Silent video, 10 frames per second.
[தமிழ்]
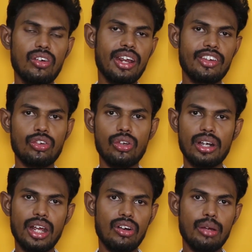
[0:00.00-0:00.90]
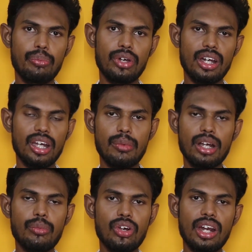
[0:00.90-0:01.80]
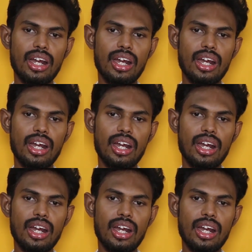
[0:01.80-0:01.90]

என்னென்னு எஸ்கியூஎல் டெவலப்பர் இந்த மாதிரி நமக்கு